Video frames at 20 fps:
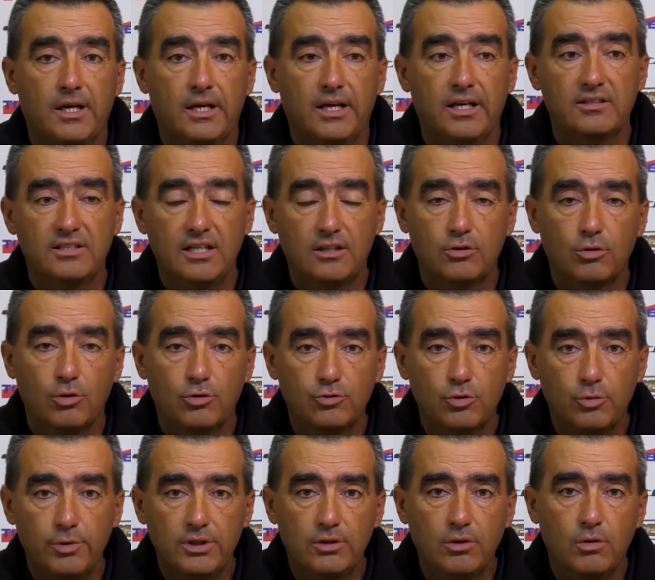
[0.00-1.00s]
che è stato
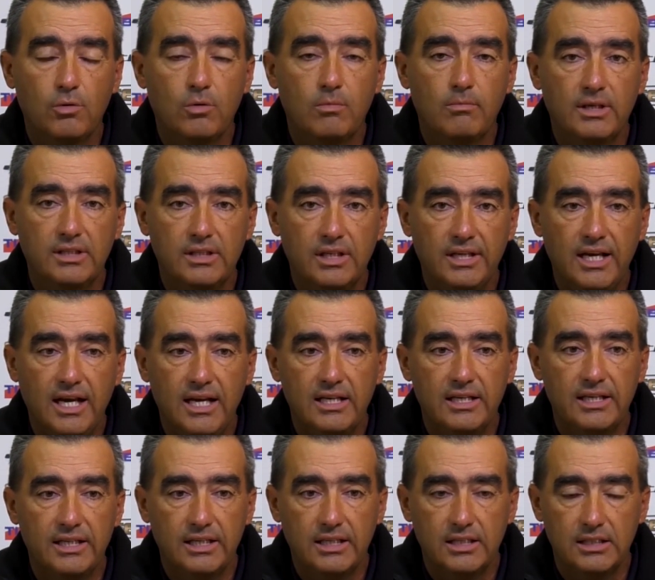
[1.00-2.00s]
costruito con un
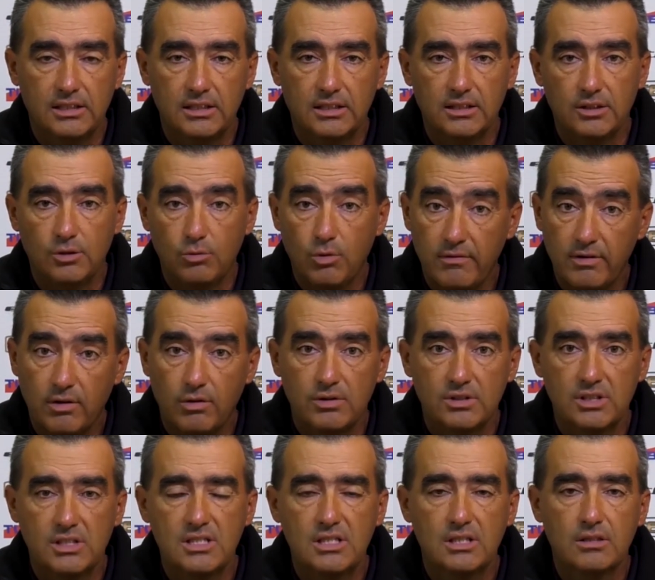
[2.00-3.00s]
materiale eh, di nuova
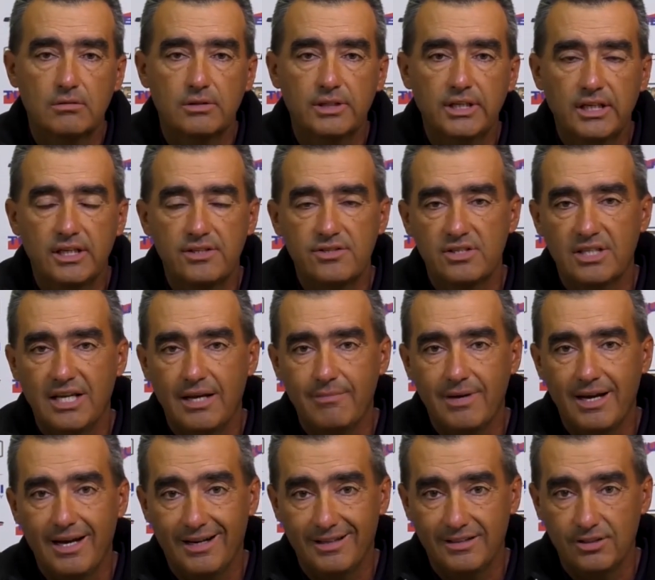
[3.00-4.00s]
concezione che si
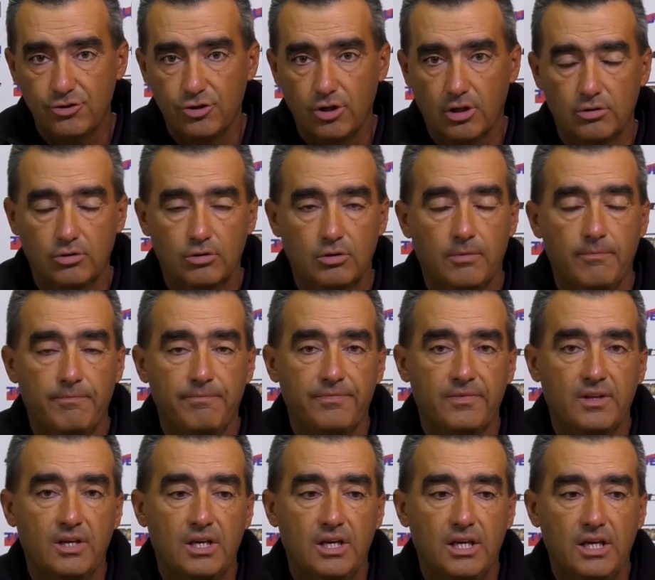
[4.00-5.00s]
chiama R18.
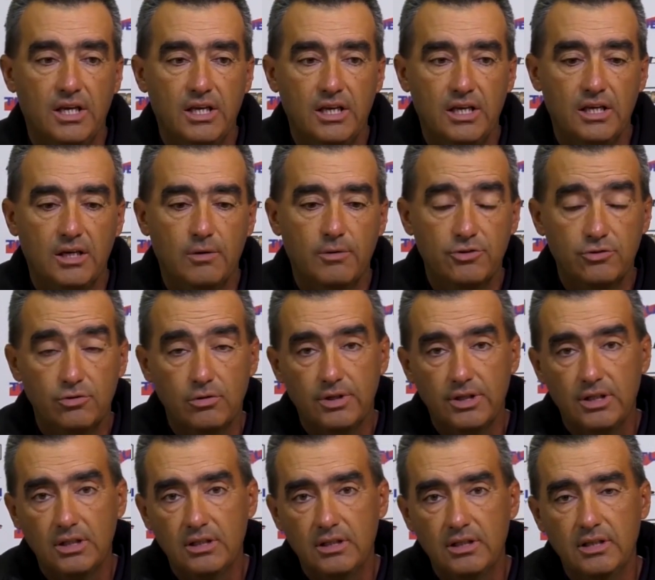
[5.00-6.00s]
E questo
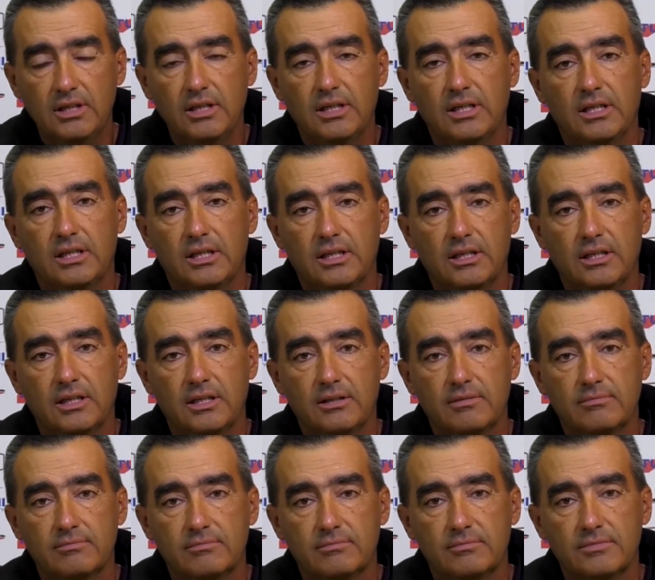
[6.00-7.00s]
kit
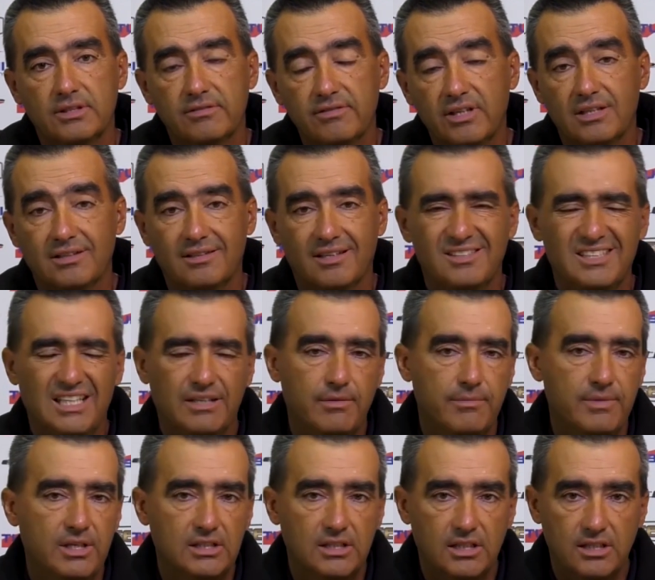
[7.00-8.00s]
ehm, diventa
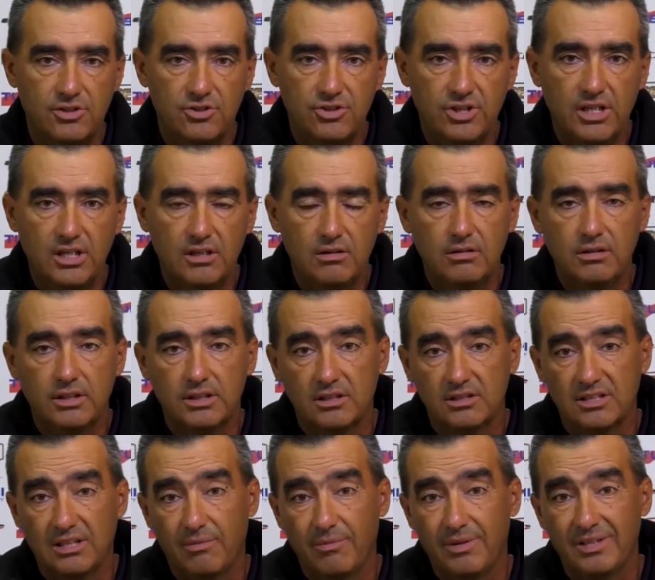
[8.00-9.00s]
estremamente leggero ed
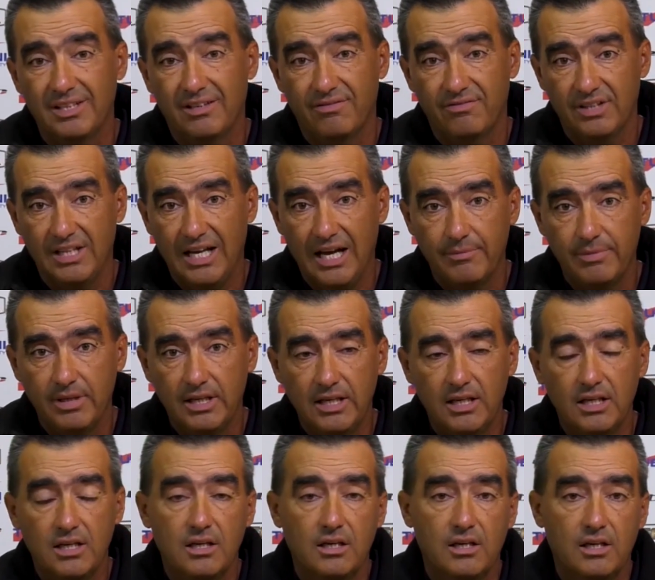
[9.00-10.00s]
estremamente
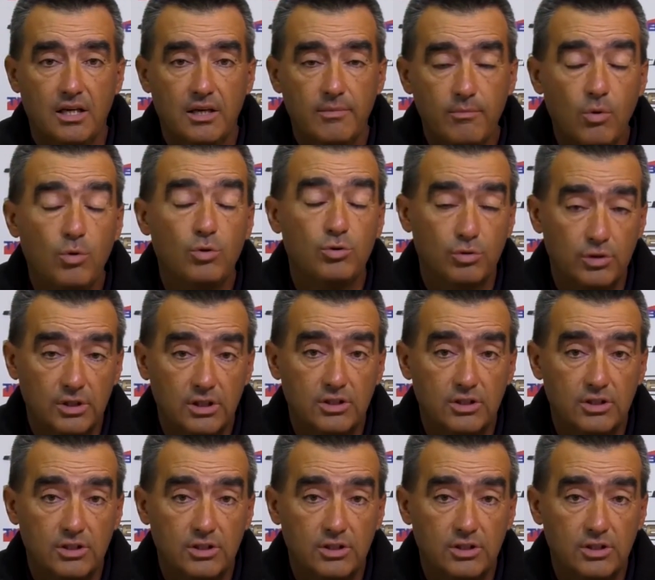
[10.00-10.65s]
affidabile e molto